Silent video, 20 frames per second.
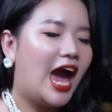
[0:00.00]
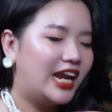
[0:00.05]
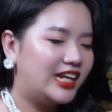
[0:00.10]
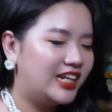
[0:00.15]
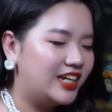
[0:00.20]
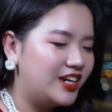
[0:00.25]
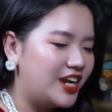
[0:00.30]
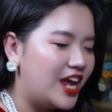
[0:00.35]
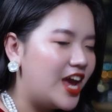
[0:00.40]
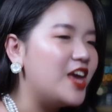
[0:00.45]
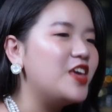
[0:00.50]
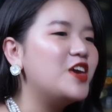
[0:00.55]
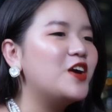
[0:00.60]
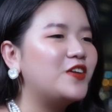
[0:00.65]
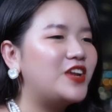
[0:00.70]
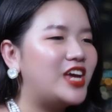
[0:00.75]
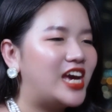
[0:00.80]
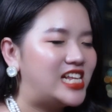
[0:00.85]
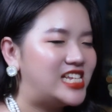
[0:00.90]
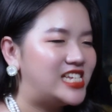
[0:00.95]
Anh cứ để
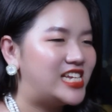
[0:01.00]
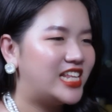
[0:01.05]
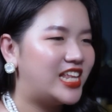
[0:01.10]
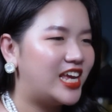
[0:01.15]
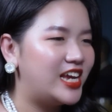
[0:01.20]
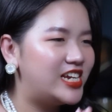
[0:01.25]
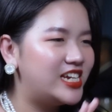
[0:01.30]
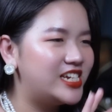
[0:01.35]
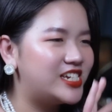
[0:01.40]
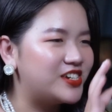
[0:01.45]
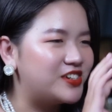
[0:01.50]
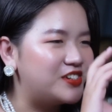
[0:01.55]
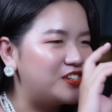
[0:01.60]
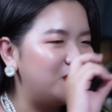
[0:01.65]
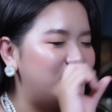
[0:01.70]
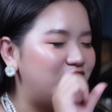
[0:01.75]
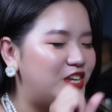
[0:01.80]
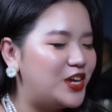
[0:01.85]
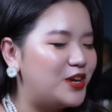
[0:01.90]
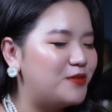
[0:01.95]
vô đi, anh sẽ thấy cái sự
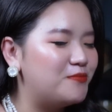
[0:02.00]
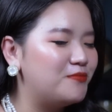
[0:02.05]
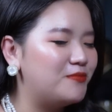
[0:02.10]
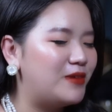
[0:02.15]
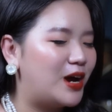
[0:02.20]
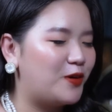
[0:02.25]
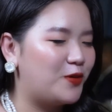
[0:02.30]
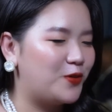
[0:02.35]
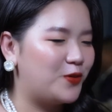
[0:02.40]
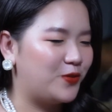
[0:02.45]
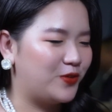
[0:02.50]
nhiệm màu